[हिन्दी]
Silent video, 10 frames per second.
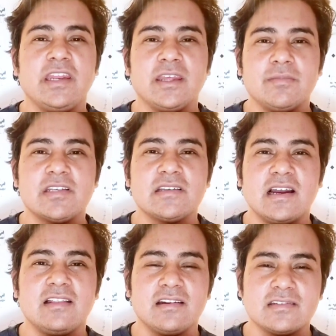में
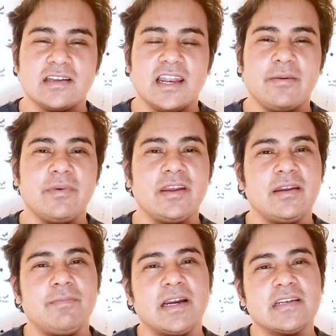साल दर साल
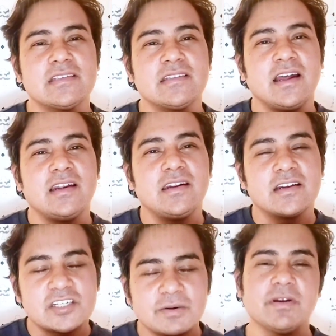में पाकिस्तान
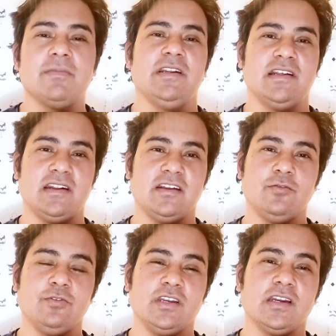नक्शे पर भी ना रहे
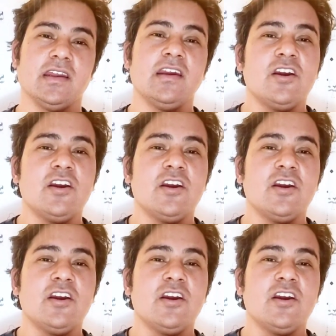दुनिया के